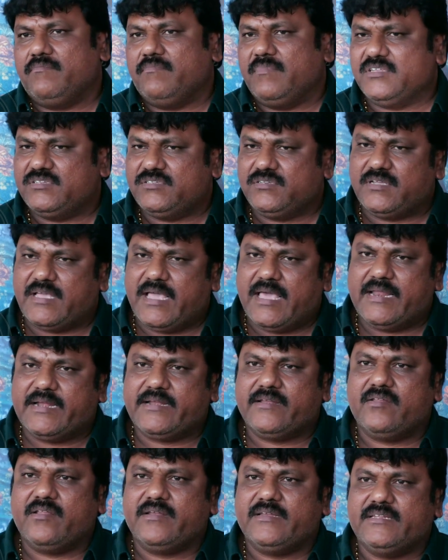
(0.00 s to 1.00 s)
బెస్ట్
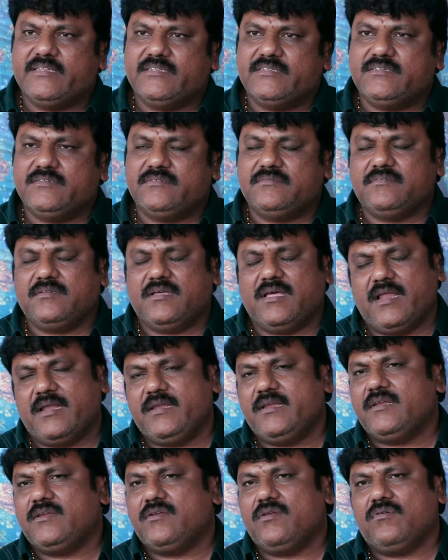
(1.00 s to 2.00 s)
క్యారెక్టర్ ఆర్టిస్ట్
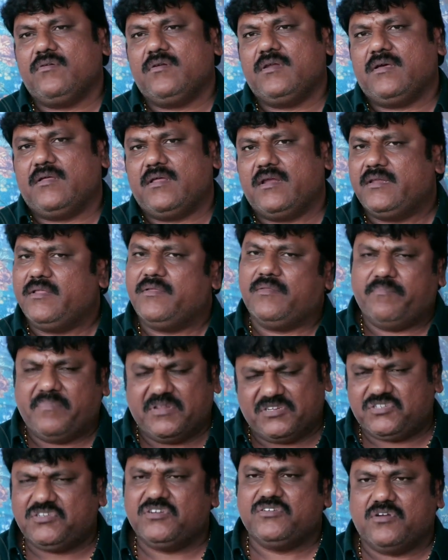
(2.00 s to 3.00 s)
అన్నింటిలో కూడా అంటే
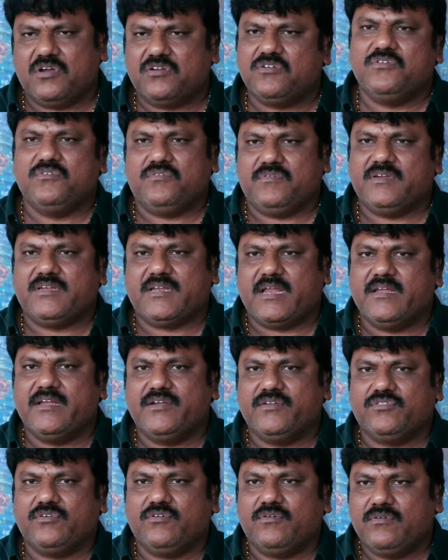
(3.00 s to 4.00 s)
బెస్ట్ నటుడు
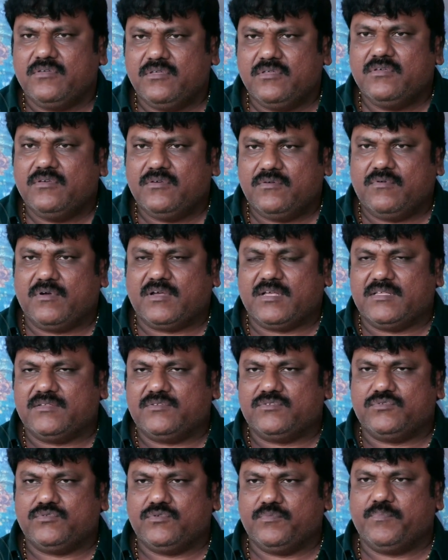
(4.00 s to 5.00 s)
వీటన్నిటితో ఒక
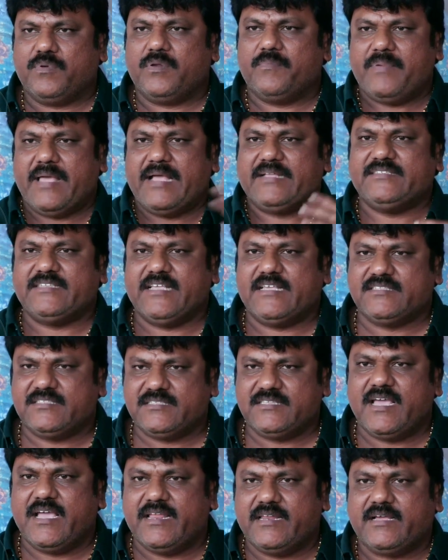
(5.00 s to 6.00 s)
సూపర్ ప్యాక్
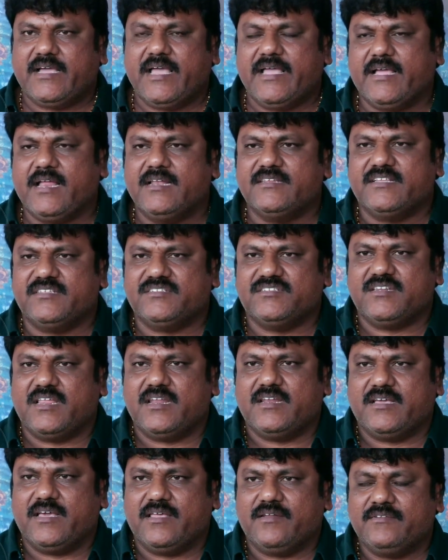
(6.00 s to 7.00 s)
చేస్తే ఆయన కైకాలు
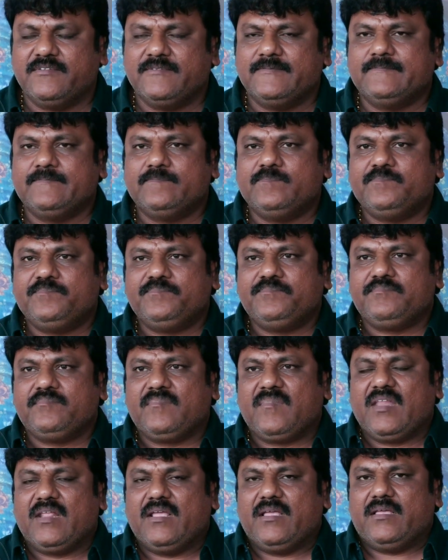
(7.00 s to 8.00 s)
సత్యనారాయణ గారు
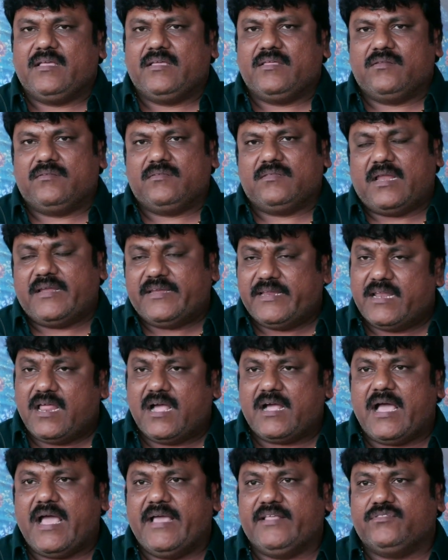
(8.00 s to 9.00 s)
ఈరోజు అంటే
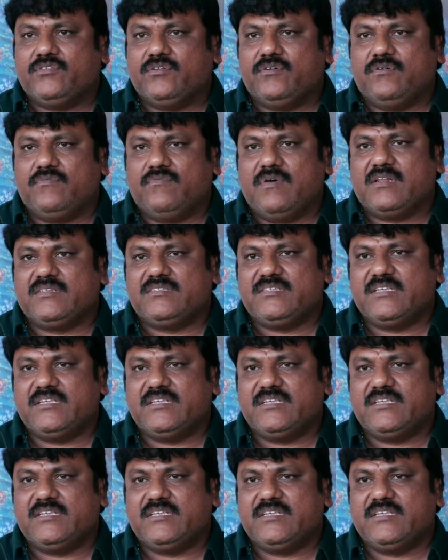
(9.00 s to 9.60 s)
నాకు ఆయనతో వర్క్